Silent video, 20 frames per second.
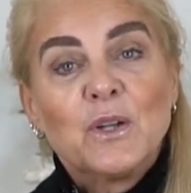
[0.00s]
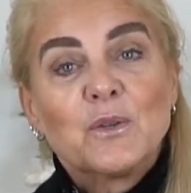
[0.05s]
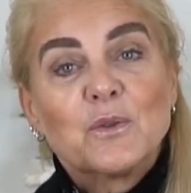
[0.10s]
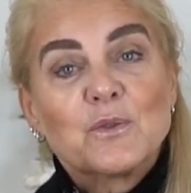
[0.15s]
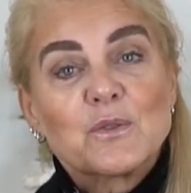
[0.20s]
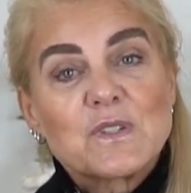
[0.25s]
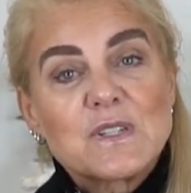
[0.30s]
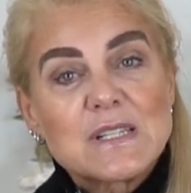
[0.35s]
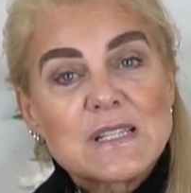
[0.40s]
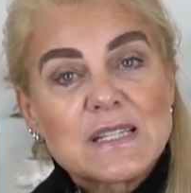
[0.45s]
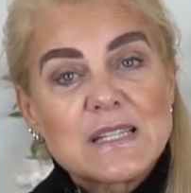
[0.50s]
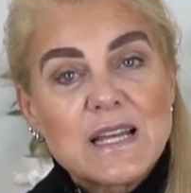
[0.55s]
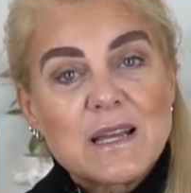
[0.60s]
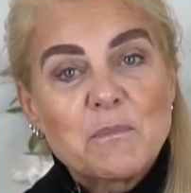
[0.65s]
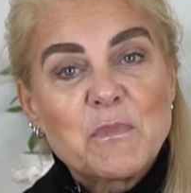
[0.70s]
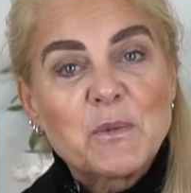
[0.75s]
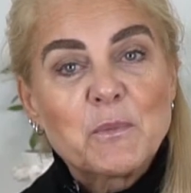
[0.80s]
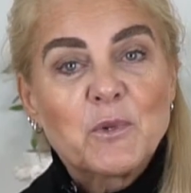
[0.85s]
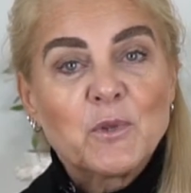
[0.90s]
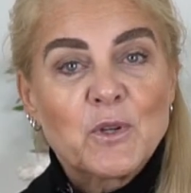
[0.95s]
do
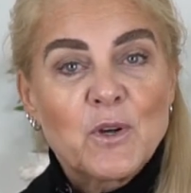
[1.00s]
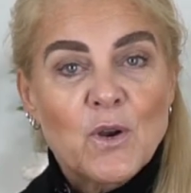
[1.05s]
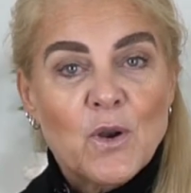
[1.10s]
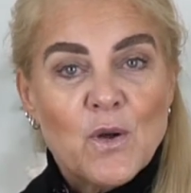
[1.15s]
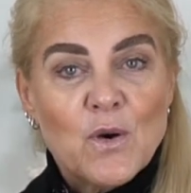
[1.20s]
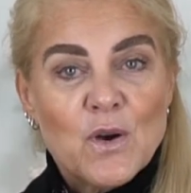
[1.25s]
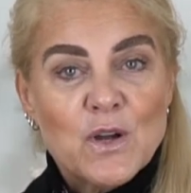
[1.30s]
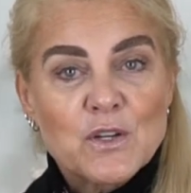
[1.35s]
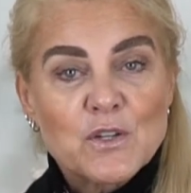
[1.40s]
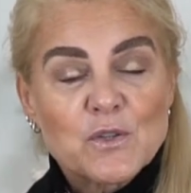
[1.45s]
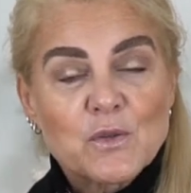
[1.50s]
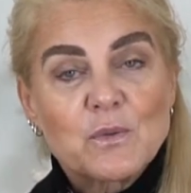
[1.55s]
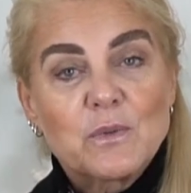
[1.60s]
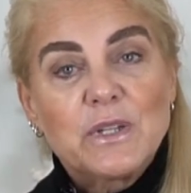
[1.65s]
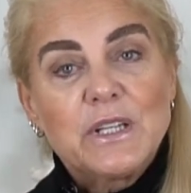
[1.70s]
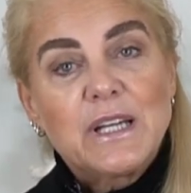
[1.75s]
sistema imunológico